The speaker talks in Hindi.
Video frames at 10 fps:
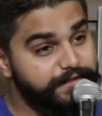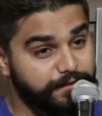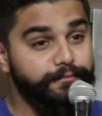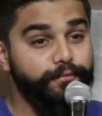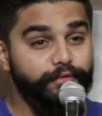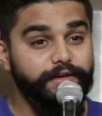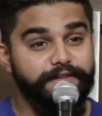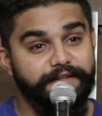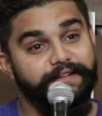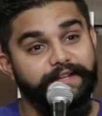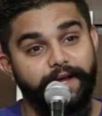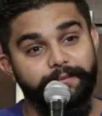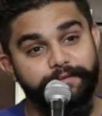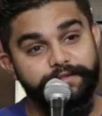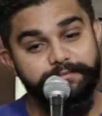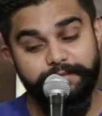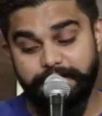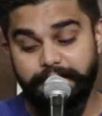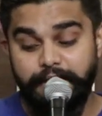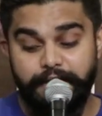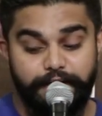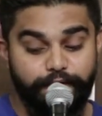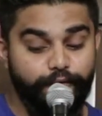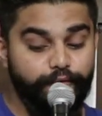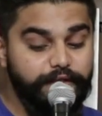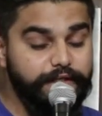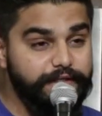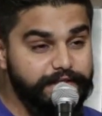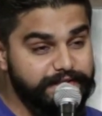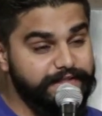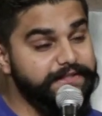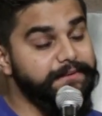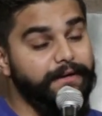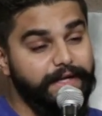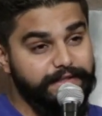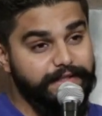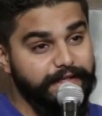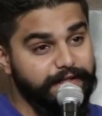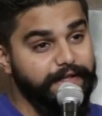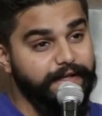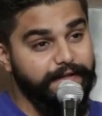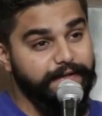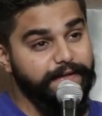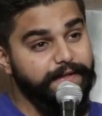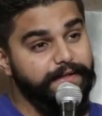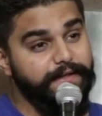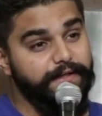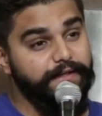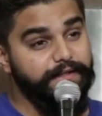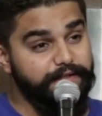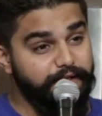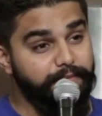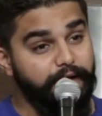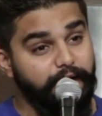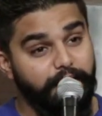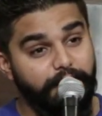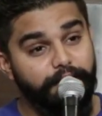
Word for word: सब बोलते हैं आपस में न कोई किसी से बात करता है ये भरा